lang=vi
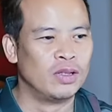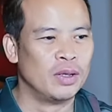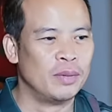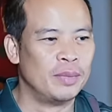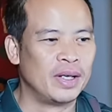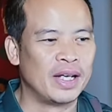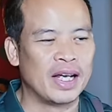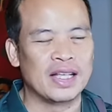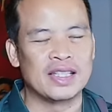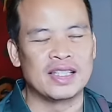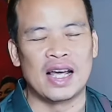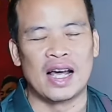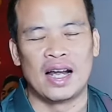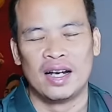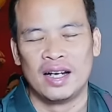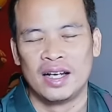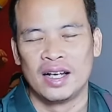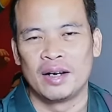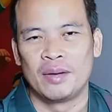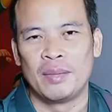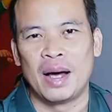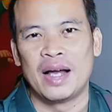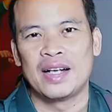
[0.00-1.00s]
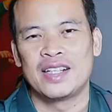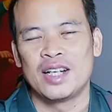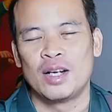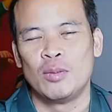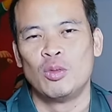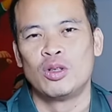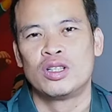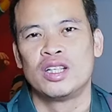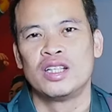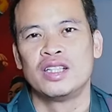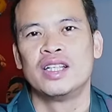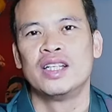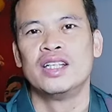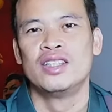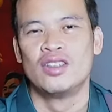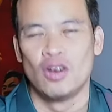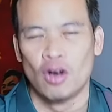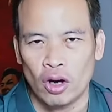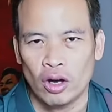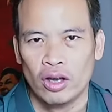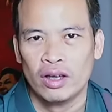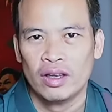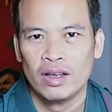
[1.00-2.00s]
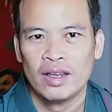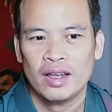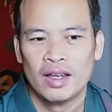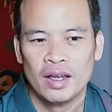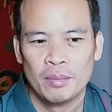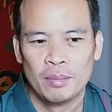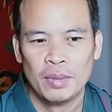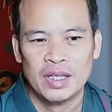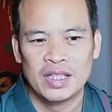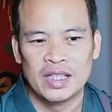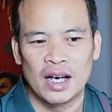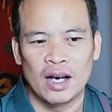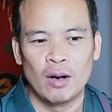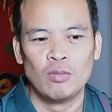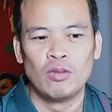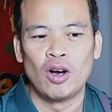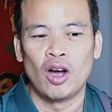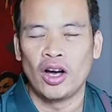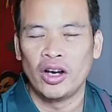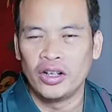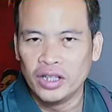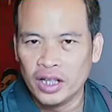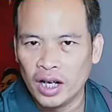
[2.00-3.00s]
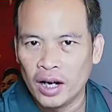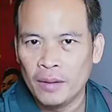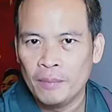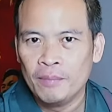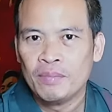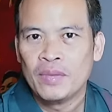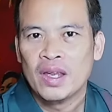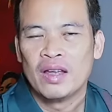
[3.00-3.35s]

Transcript: thì mình đã trả lời các bạn trong một chương trình rồi, mình sẽ không nói nữa.